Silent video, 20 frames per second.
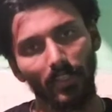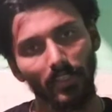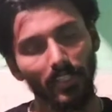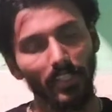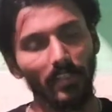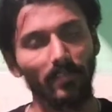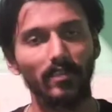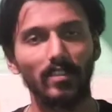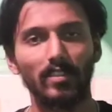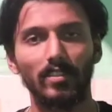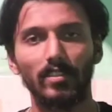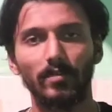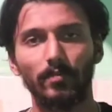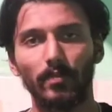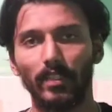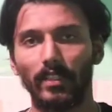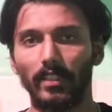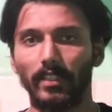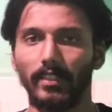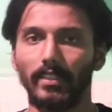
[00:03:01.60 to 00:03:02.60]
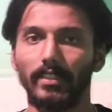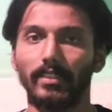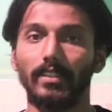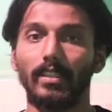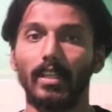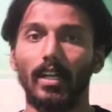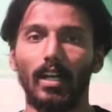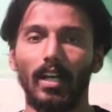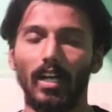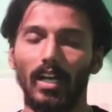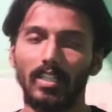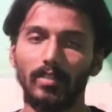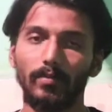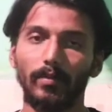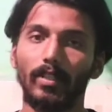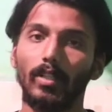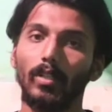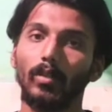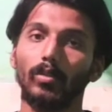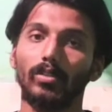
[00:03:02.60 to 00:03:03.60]
மதுரையை விசிட் பண்ணிட்டு
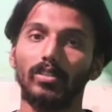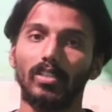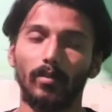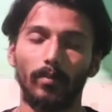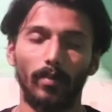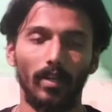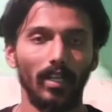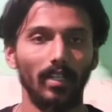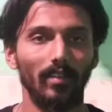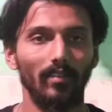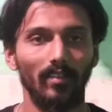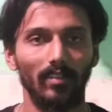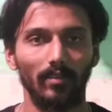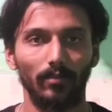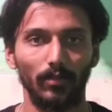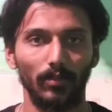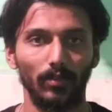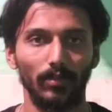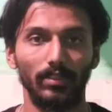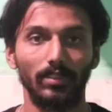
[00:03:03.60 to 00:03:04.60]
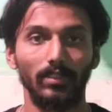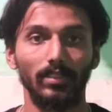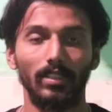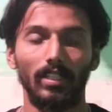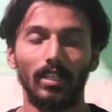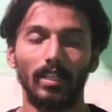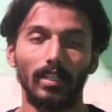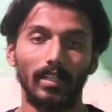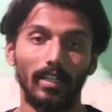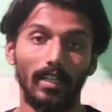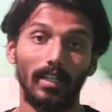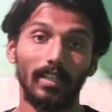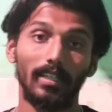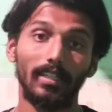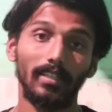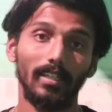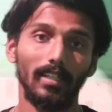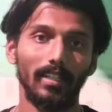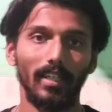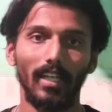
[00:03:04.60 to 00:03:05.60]
ஹாஸ்பிட்டலில் ஒருத்தரை பார்க்க வரும்போது
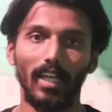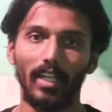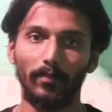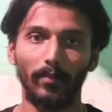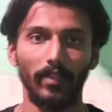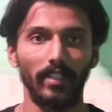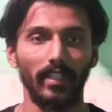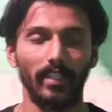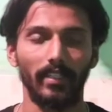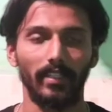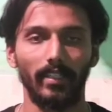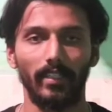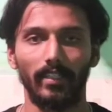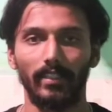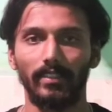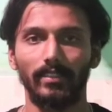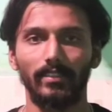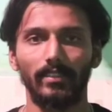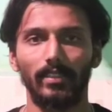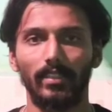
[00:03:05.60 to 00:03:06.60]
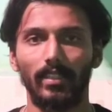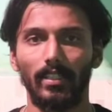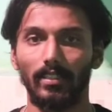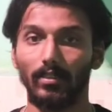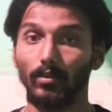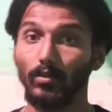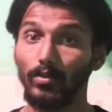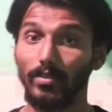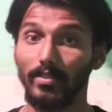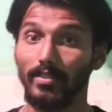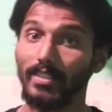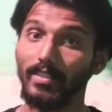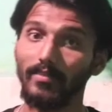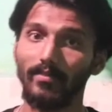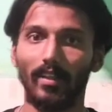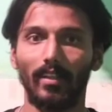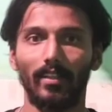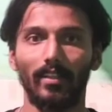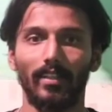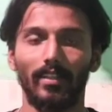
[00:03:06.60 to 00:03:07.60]
கக்கன் அங்கே அட்மிட் ஆயிருக்காரு அதுவும் சி
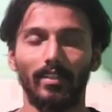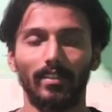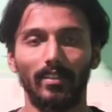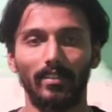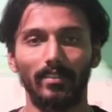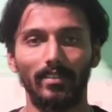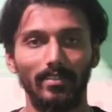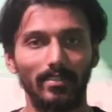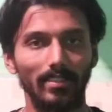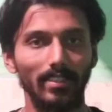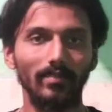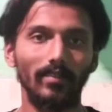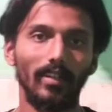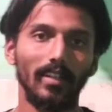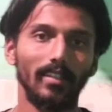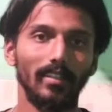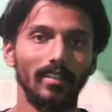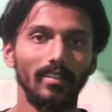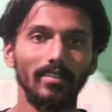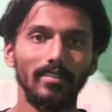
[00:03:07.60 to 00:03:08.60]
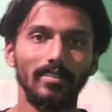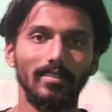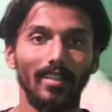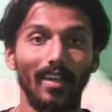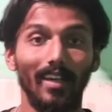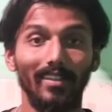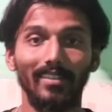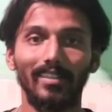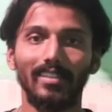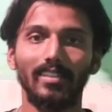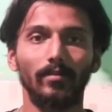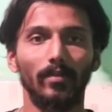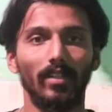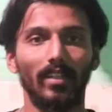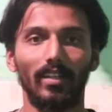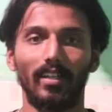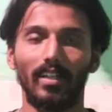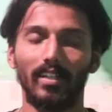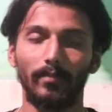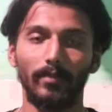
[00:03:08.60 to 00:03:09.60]
வார்டில் அந்த சி வார்டுங்கிறது சாதாரண
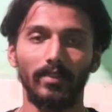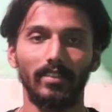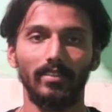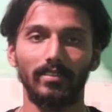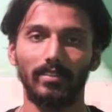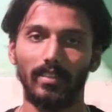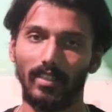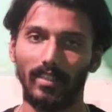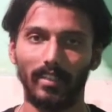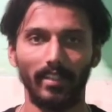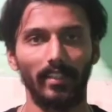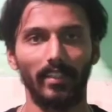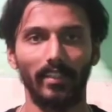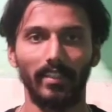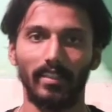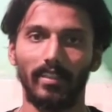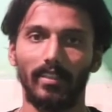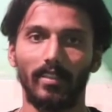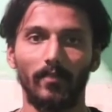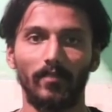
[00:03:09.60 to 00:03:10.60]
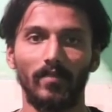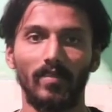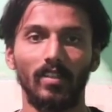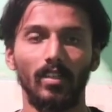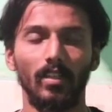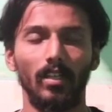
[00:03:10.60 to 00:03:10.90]
மக்கள் அட்மிட் ஆகிற ஏரியா தான்